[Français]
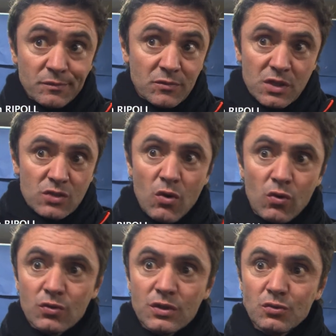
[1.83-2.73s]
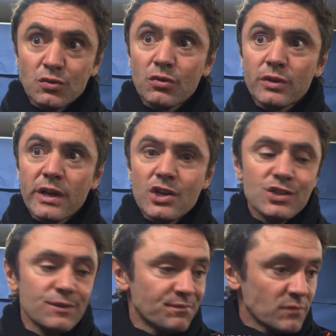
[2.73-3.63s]
c'est soit on continue, soit on
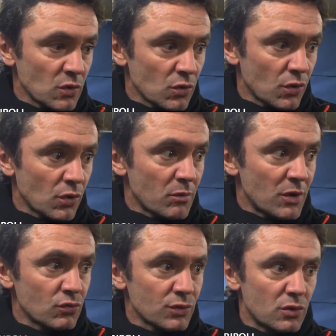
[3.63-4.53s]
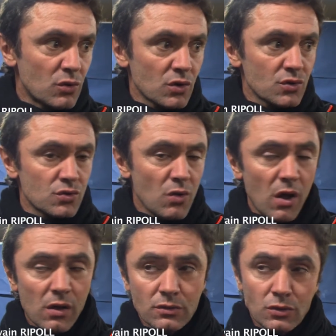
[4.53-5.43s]
dégage. Donc euh, bah, nous, on est dehors ce soir.